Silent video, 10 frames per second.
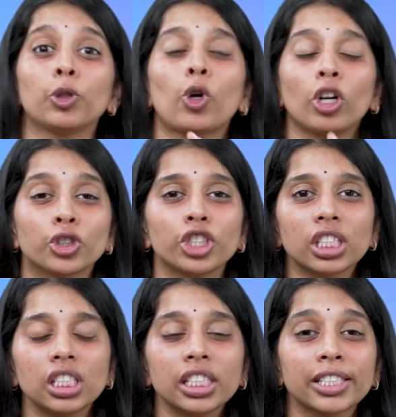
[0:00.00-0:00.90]

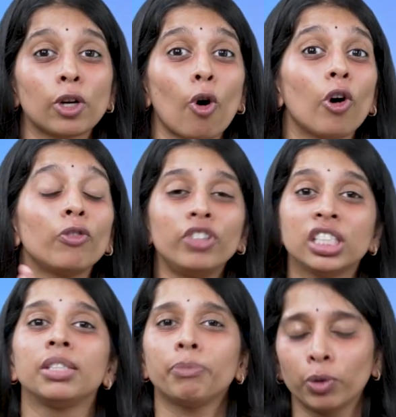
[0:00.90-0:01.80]
कॉन्शियसनेस और
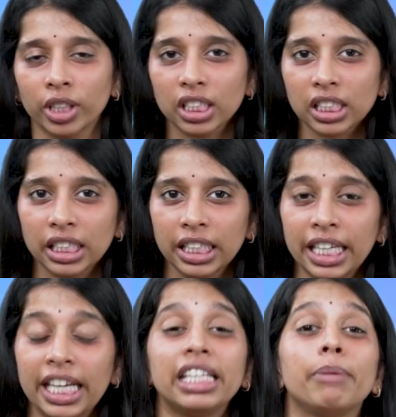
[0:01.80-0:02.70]
विजडम यूनिट्स
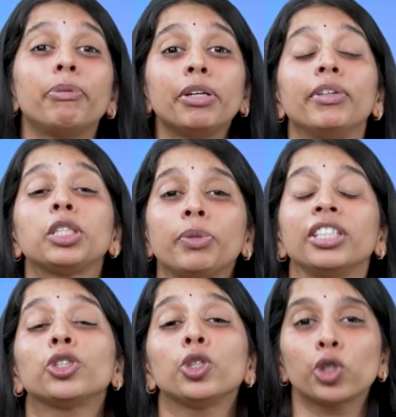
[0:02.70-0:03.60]
ये पिरामिड
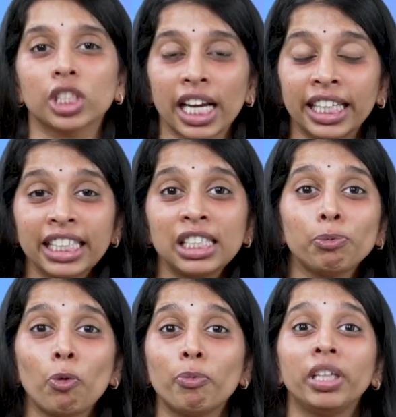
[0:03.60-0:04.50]
स्पिरिचुअल सोसाइटीज़
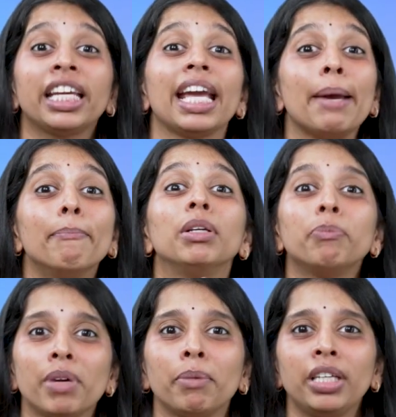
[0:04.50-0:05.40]
मूवमेंट के
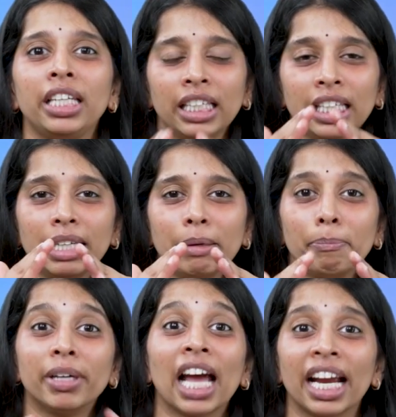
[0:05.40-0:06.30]
एम्बलम में भी
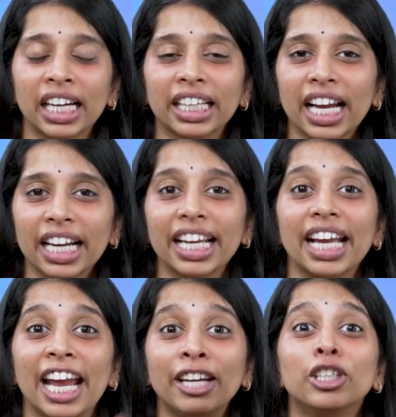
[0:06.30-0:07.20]
बनाया गया है
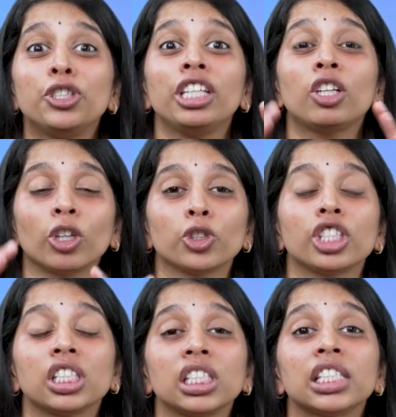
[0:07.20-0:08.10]
एनर्जी
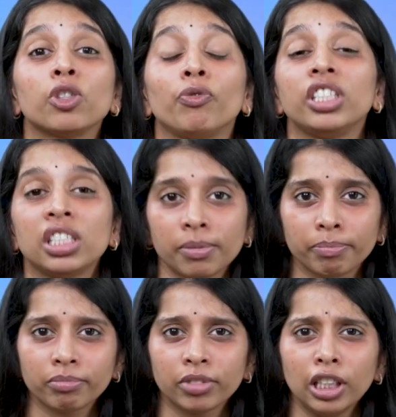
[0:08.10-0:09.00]
कॉन्शियसनेस और विजडम
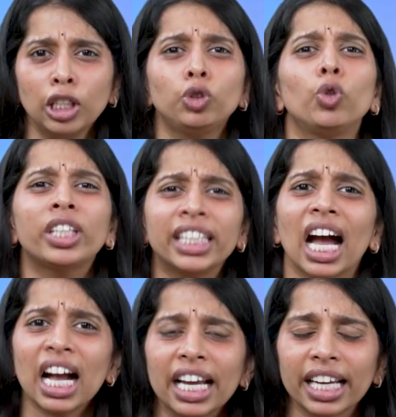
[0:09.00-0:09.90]
तो
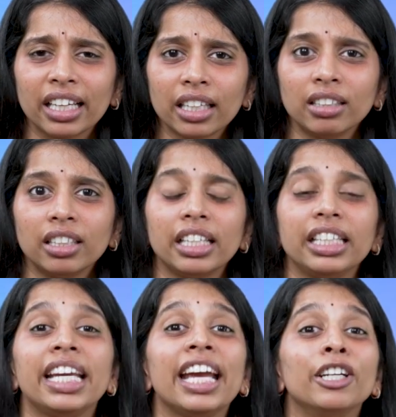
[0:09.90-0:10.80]
क्या है
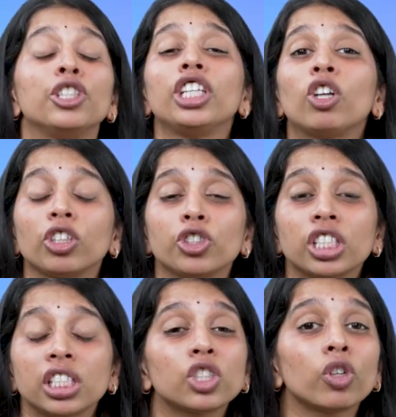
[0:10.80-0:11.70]
ये एनर्जी
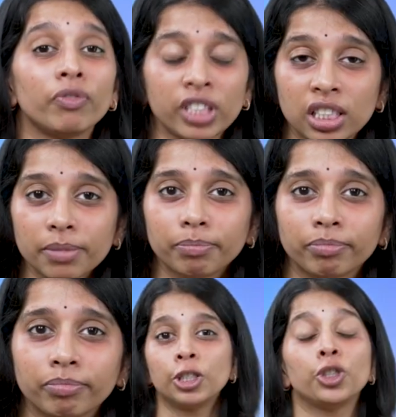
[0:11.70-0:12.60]
कॉन्शियसनेस और विस्टम
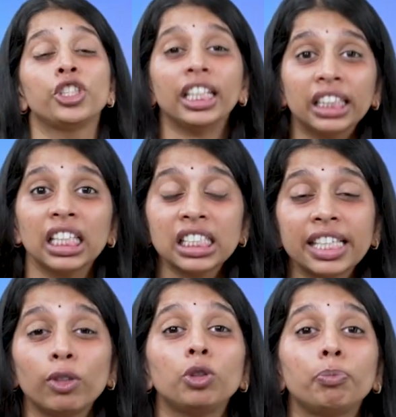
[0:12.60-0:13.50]
चेतना
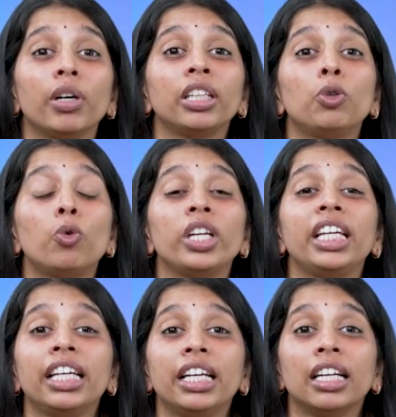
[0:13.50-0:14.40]
से उत्पन्न
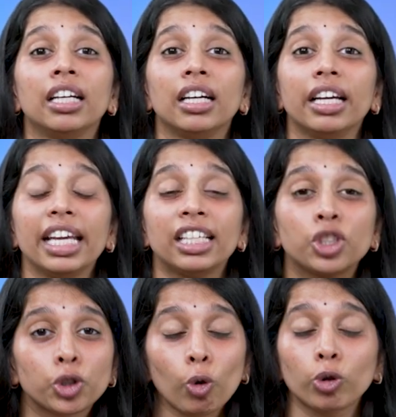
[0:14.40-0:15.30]
हुई एक
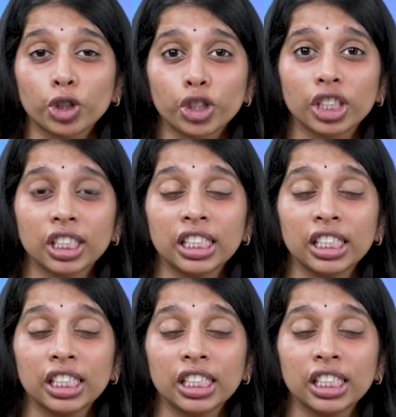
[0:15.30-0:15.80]
सोच